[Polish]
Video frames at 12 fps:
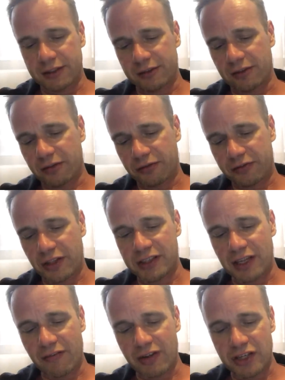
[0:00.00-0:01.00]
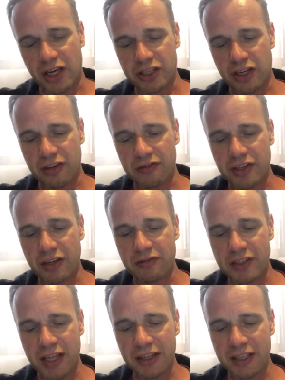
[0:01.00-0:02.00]
No, to, co najważniejsze, no,
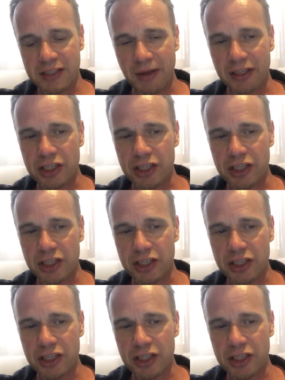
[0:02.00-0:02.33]
żadnych zmian,